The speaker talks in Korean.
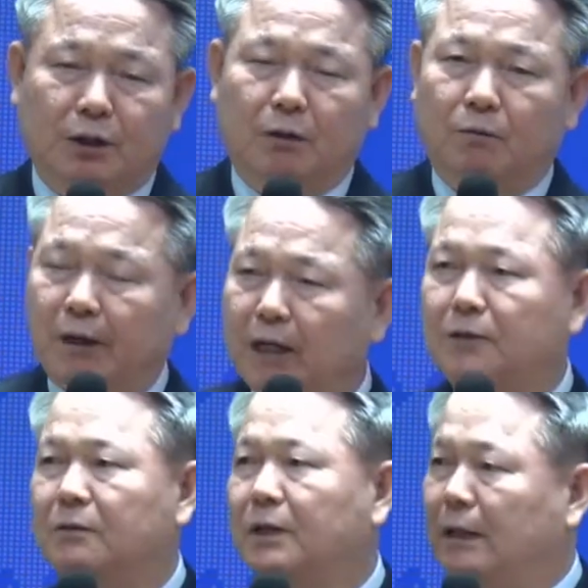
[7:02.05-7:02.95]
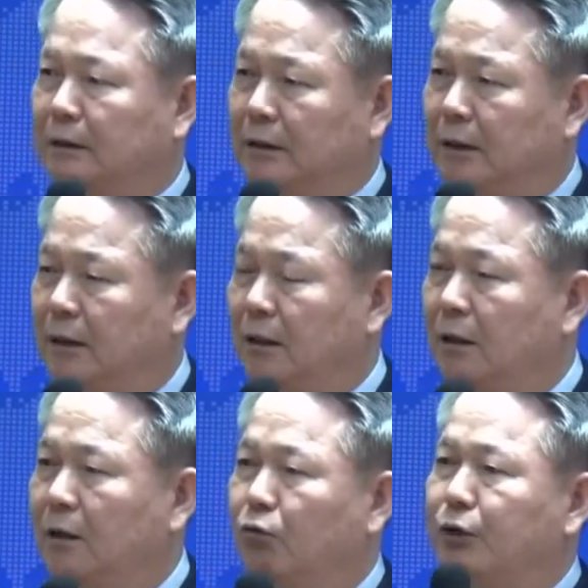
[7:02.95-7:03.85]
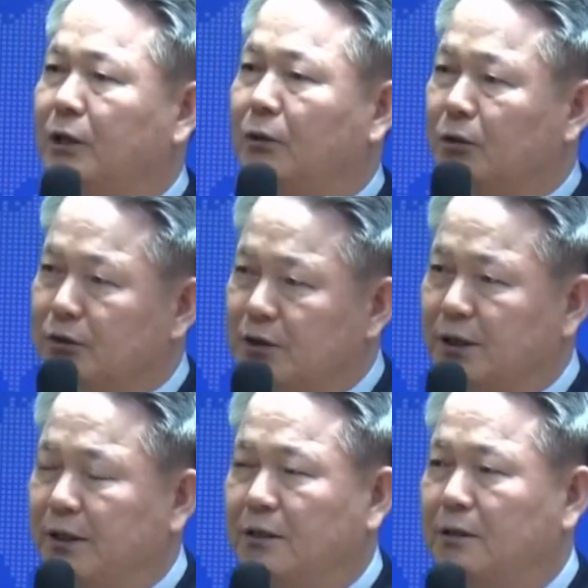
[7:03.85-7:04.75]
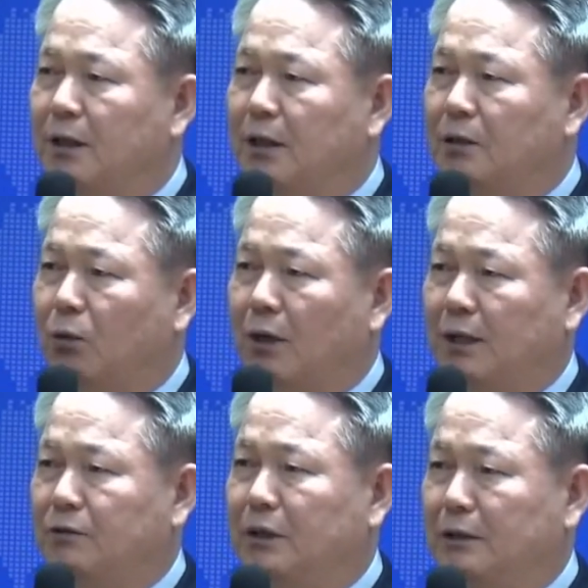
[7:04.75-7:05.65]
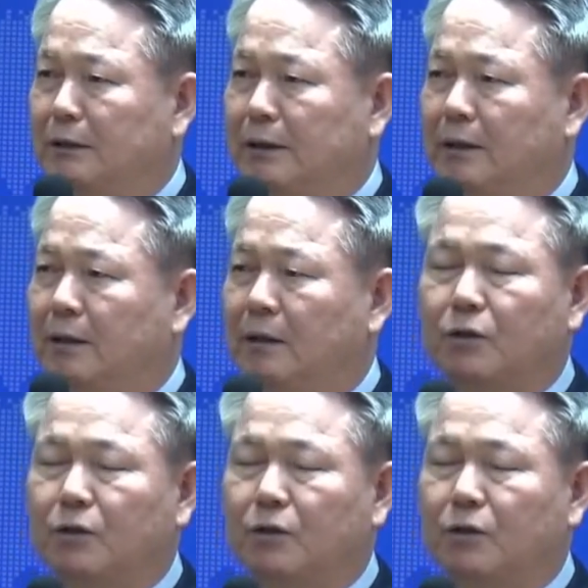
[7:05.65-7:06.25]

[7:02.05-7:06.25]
왜 이렇게 됐느냐? 우리가 언제 그 땅에 돌아갈 수 있느냐?